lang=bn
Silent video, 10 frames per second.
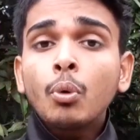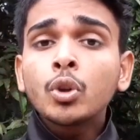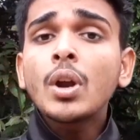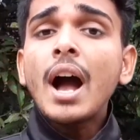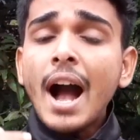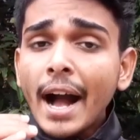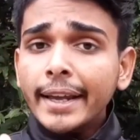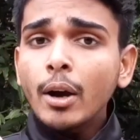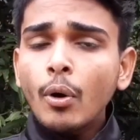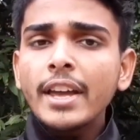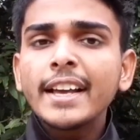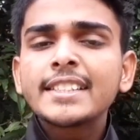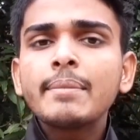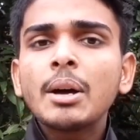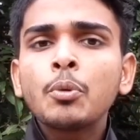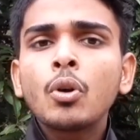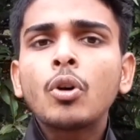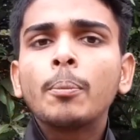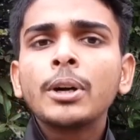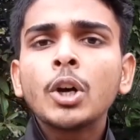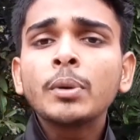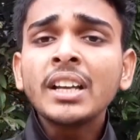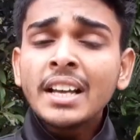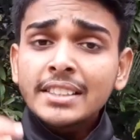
বন্ধুরা আগে ওই এক্সামটা পুরো কমপ্লিট হবে